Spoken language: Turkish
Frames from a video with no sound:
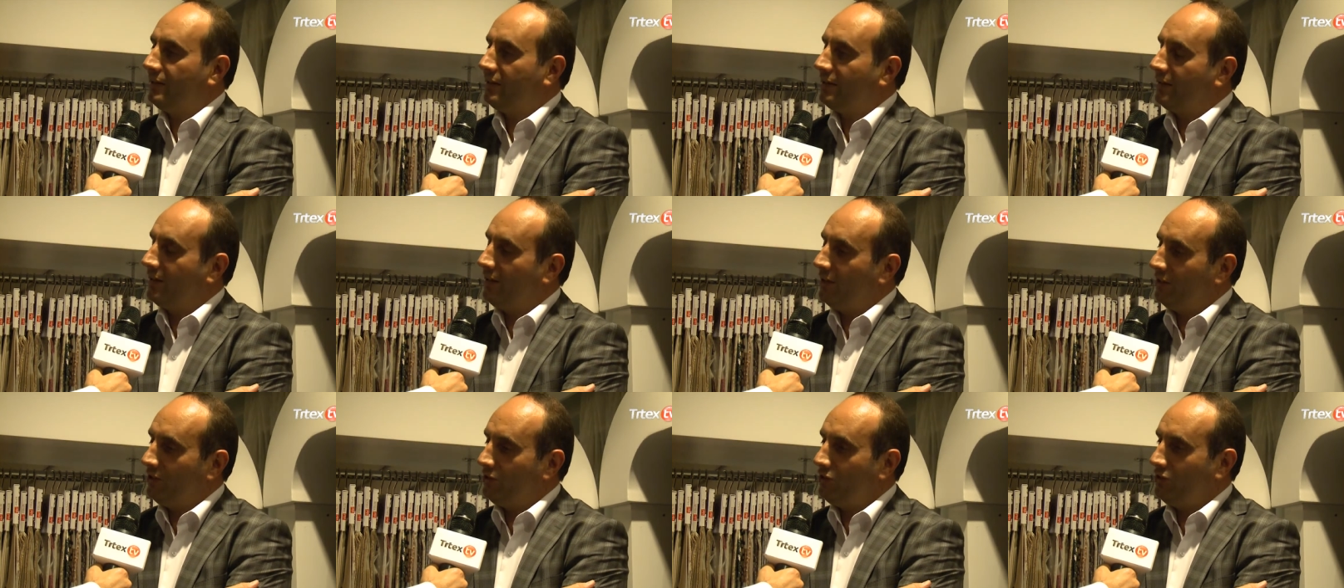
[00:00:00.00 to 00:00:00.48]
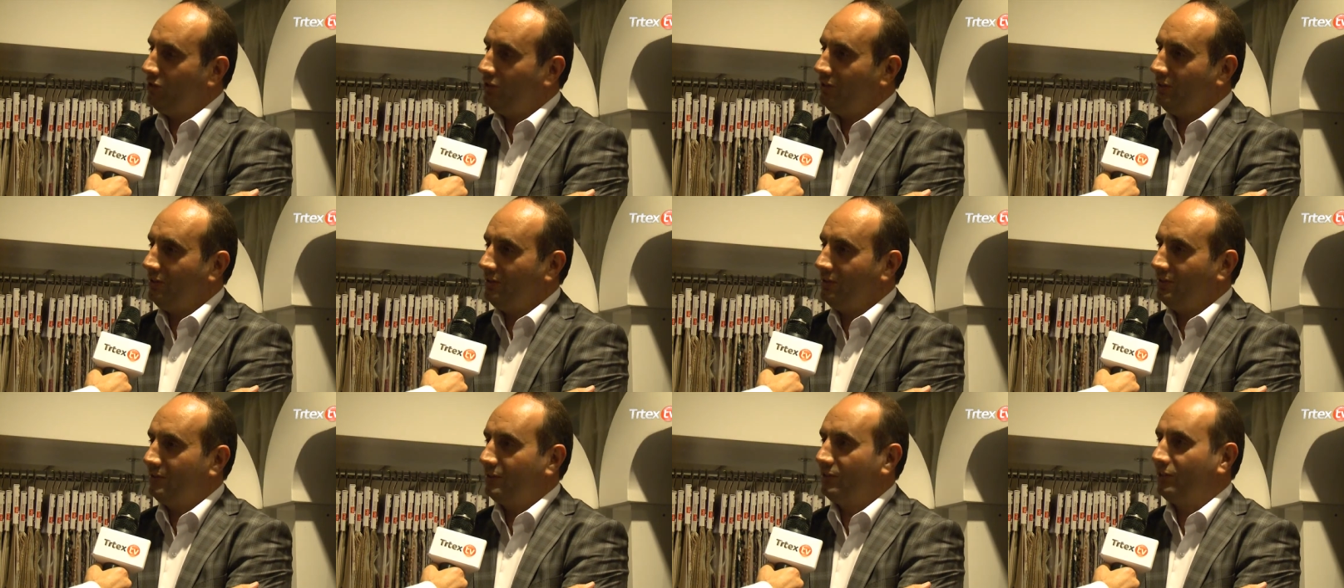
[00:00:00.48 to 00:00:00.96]
karışık
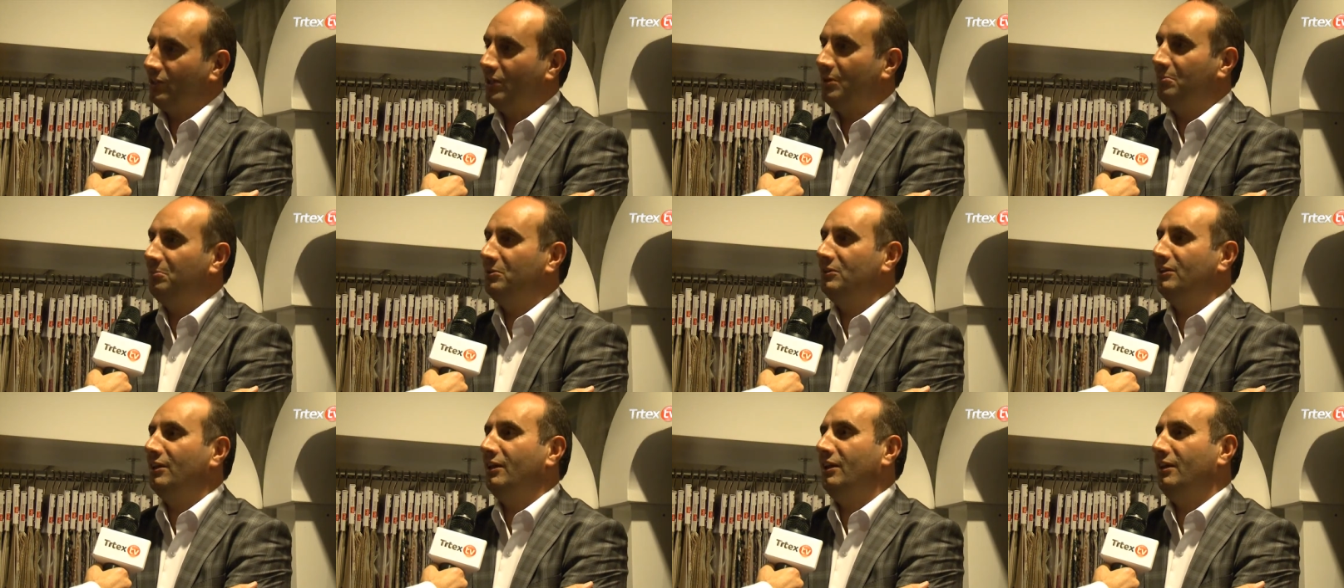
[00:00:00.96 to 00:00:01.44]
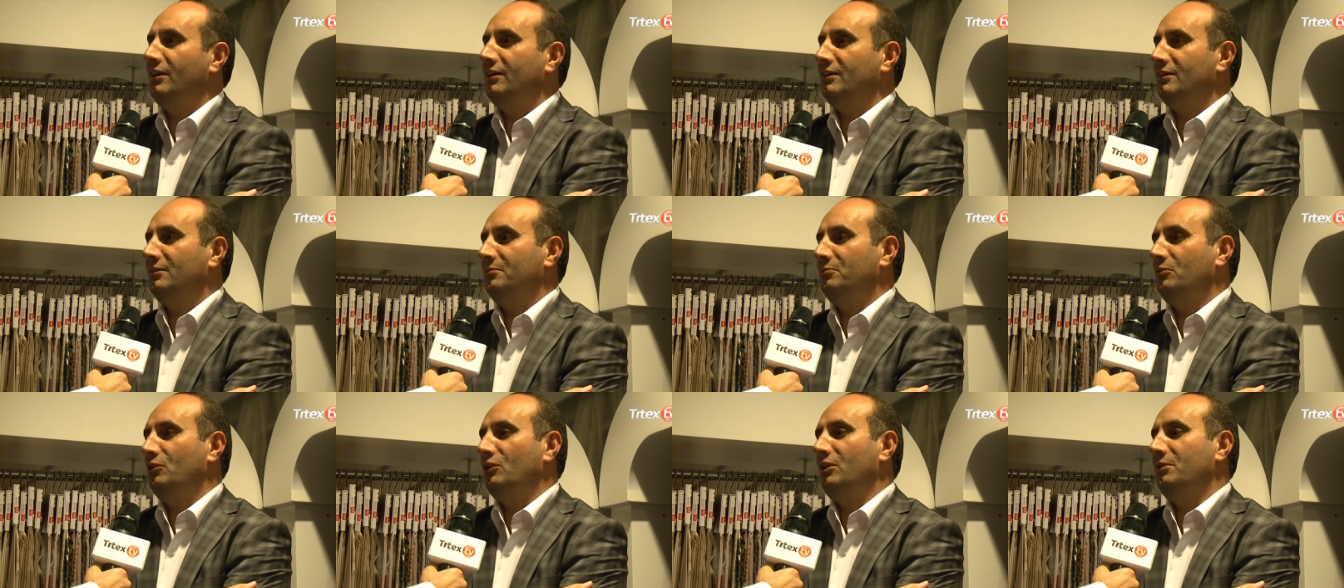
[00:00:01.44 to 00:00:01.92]
gemide
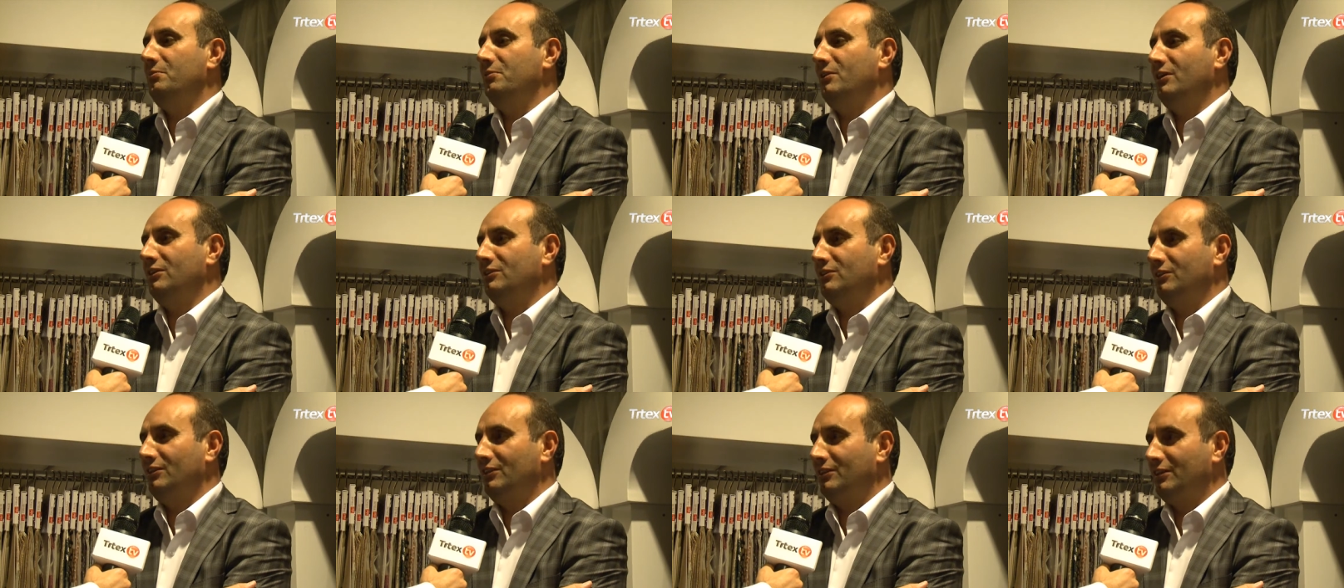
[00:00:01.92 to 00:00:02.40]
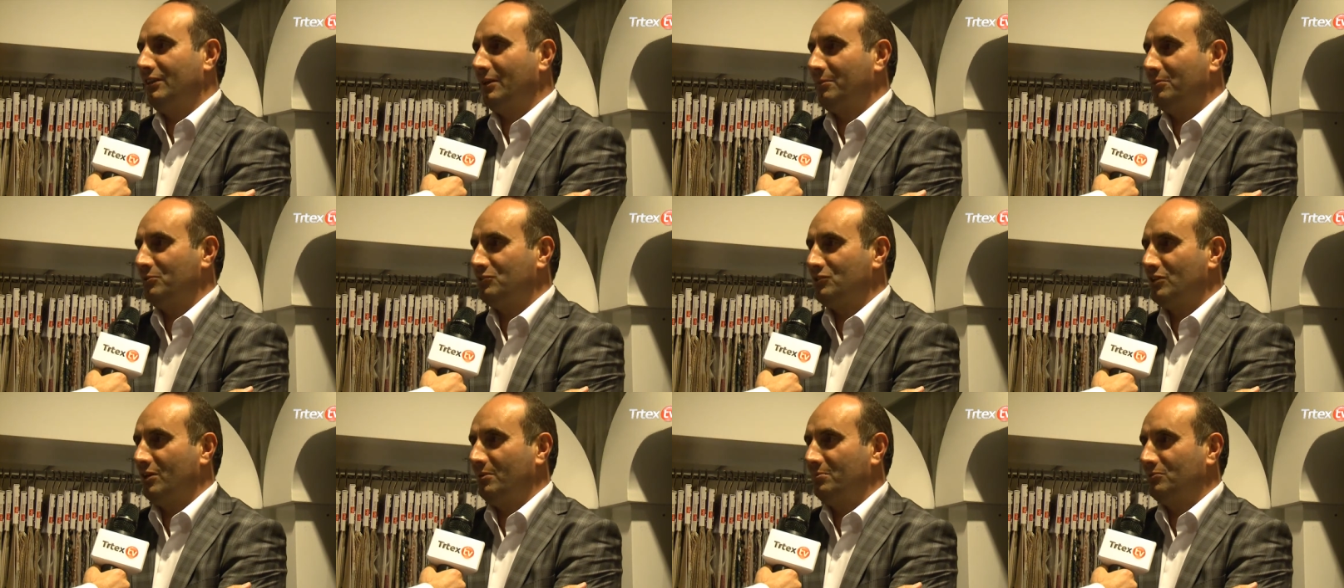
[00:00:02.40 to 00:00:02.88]
böyle bir etkinlik
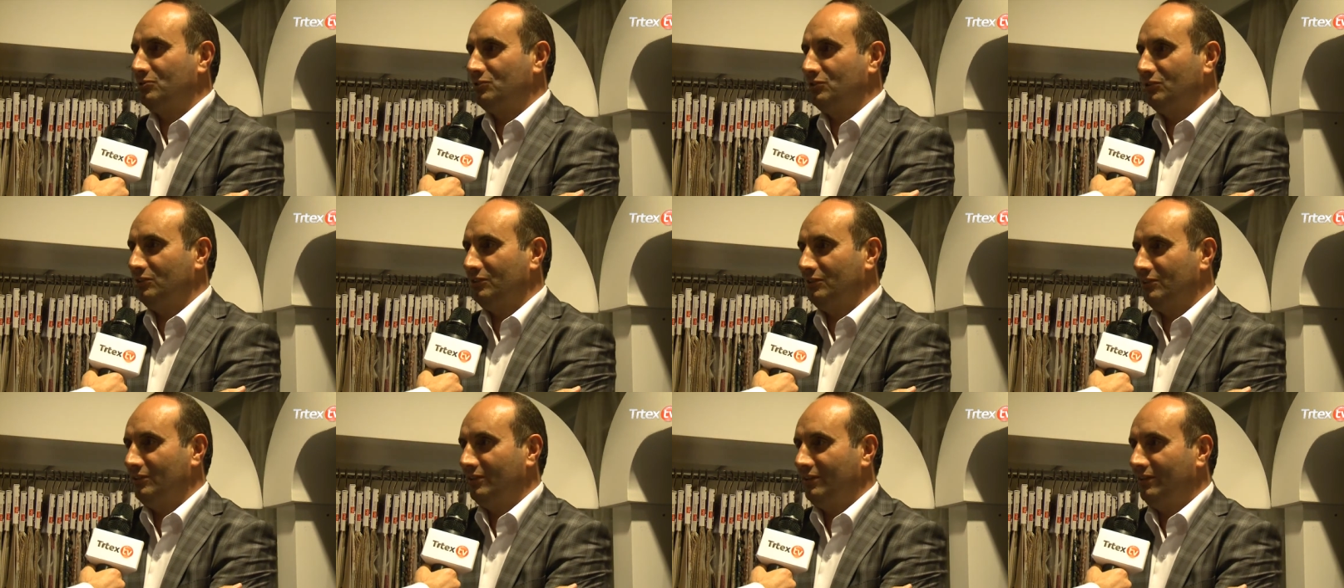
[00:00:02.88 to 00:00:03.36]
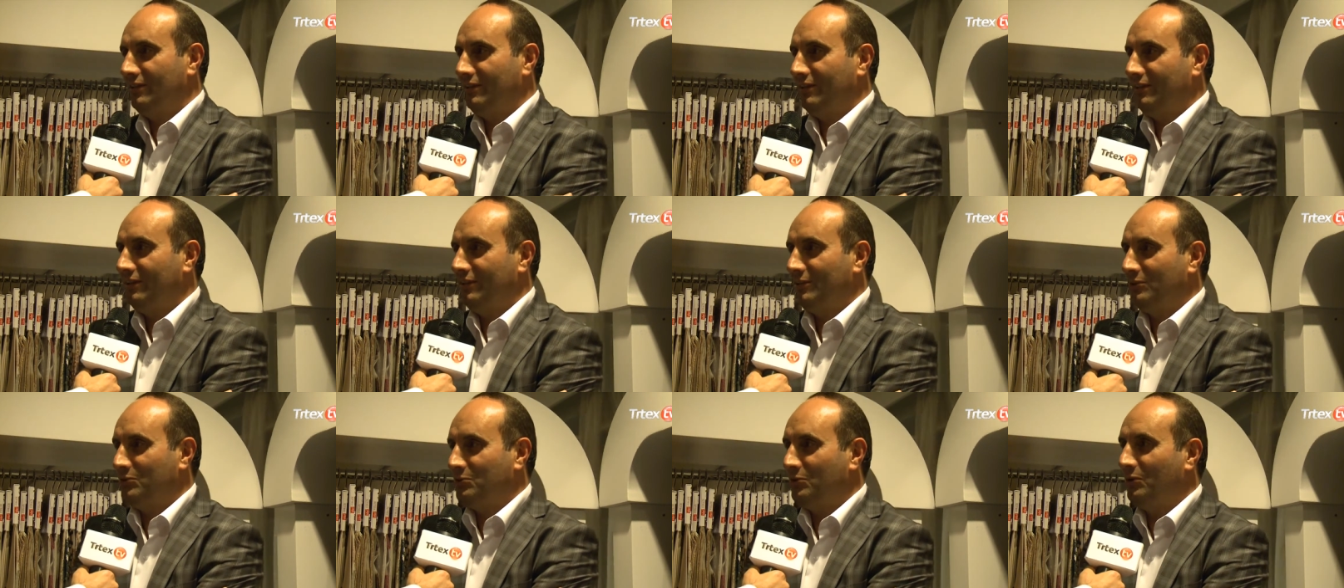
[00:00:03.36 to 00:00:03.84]
yapacağımızı
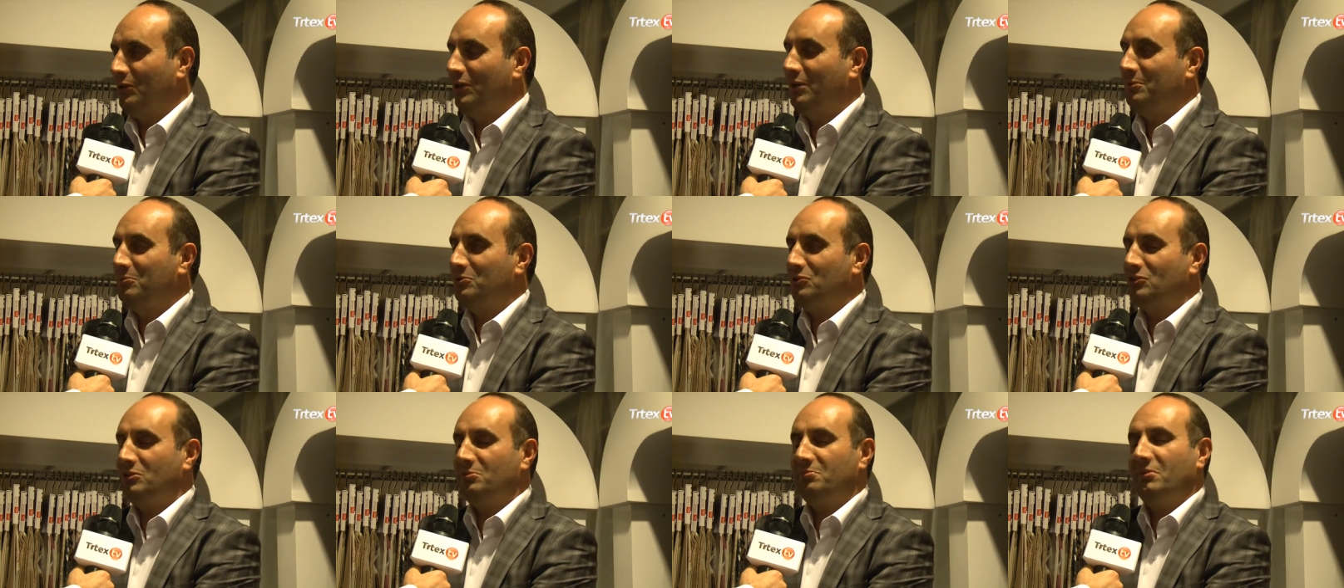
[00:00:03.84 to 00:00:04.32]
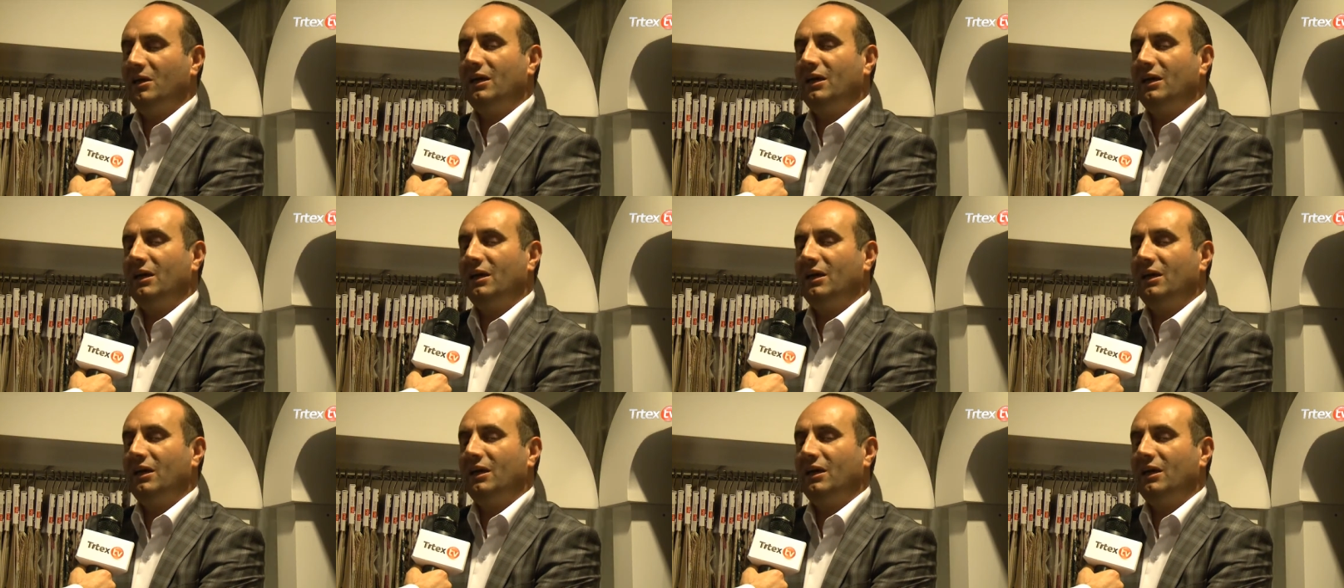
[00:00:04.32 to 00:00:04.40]
söylemişti.